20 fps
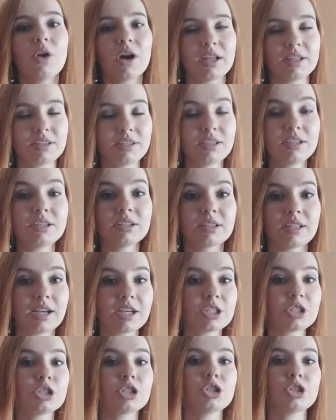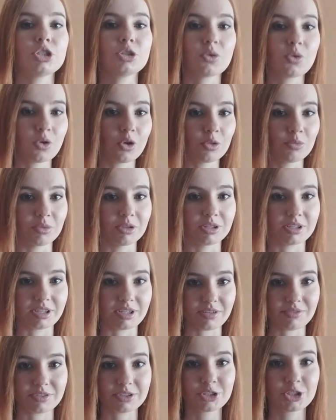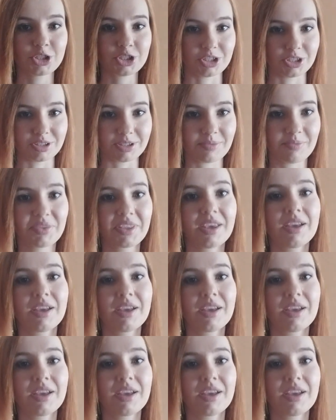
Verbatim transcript: одних даже чехол был криво сшит.